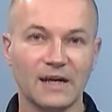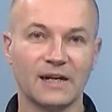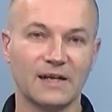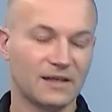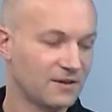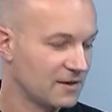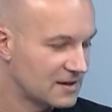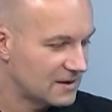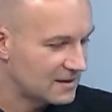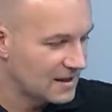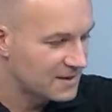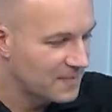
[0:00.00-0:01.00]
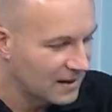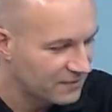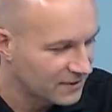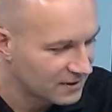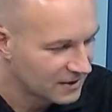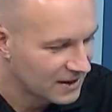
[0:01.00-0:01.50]
E, to jest ten
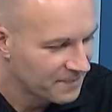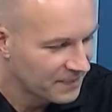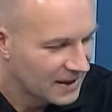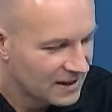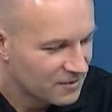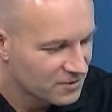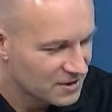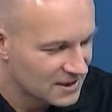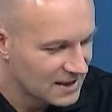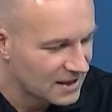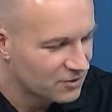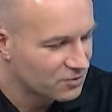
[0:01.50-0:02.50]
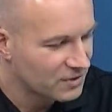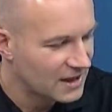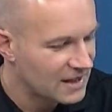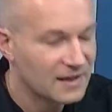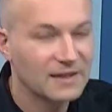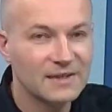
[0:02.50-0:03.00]
smartfon. Urządzenie,
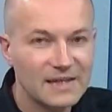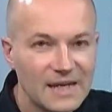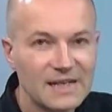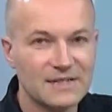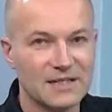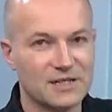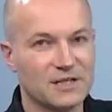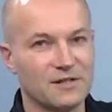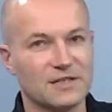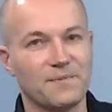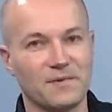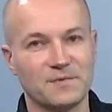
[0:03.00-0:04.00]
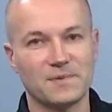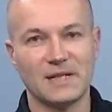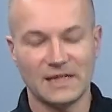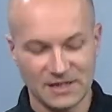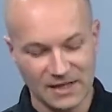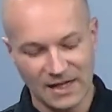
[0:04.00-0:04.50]
które nie jest jeszcze dostępne w
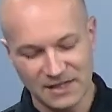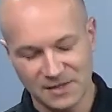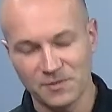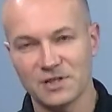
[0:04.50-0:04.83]
sprzedaży. Na razie